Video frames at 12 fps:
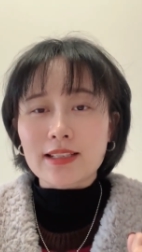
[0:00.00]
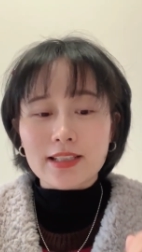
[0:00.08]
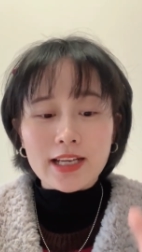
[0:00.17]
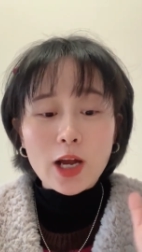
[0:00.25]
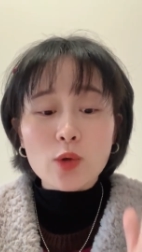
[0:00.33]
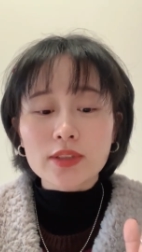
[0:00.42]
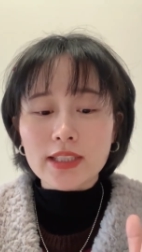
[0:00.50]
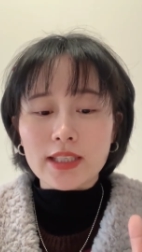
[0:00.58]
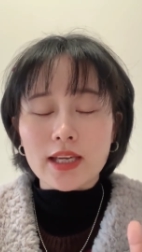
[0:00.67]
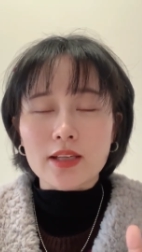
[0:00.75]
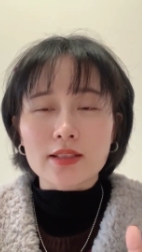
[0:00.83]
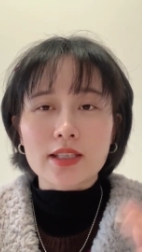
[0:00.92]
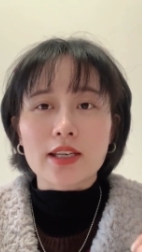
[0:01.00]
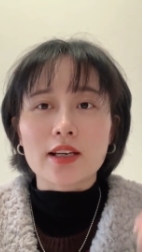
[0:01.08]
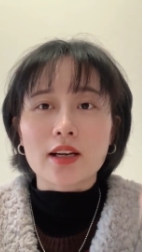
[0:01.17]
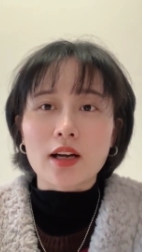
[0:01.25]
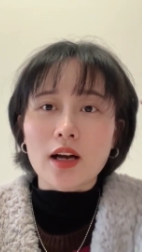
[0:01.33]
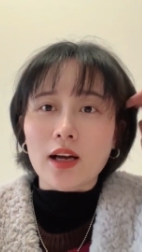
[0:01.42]
高铁这个
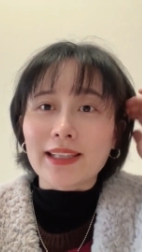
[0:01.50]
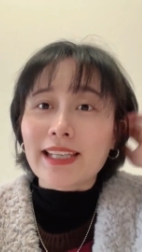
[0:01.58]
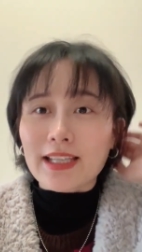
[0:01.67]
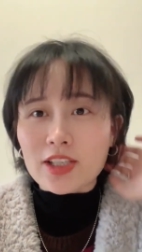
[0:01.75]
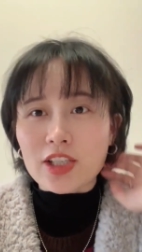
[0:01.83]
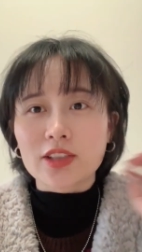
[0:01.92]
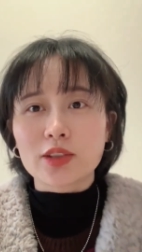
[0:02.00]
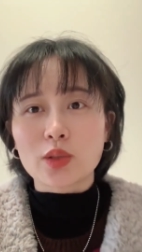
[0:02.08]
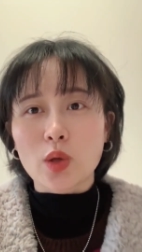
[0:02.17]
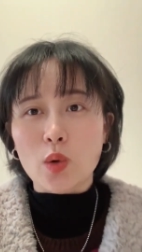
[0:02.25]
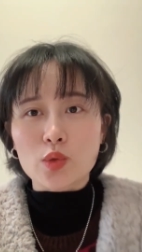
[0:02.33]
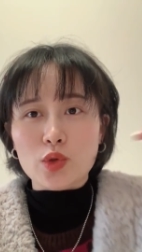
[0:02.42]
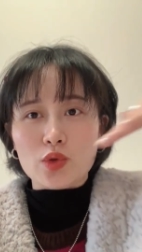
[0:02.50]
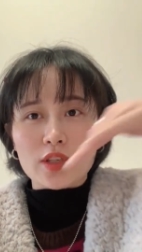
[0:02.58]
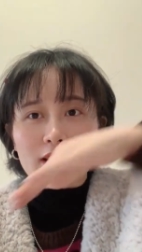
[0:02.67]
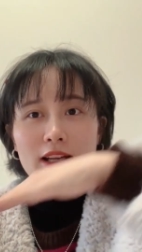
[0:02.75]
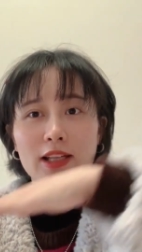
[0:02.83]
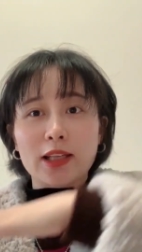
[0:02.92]
呃列车的头就
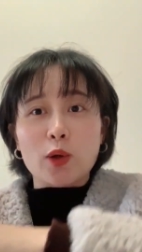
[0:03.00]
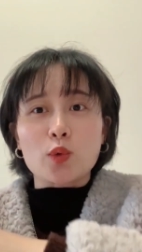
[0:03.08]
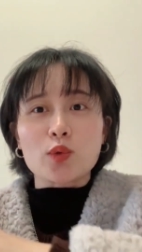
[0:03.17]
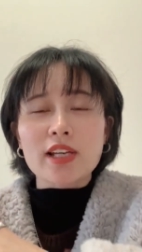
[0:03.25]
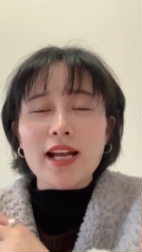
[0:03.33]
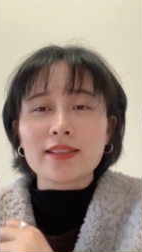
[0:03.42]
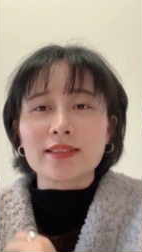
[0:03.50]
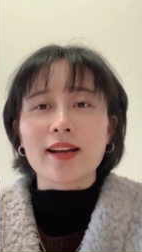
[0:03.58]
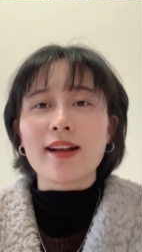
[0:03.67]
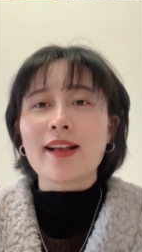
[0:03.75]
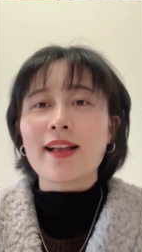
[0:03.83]
是很流畅的。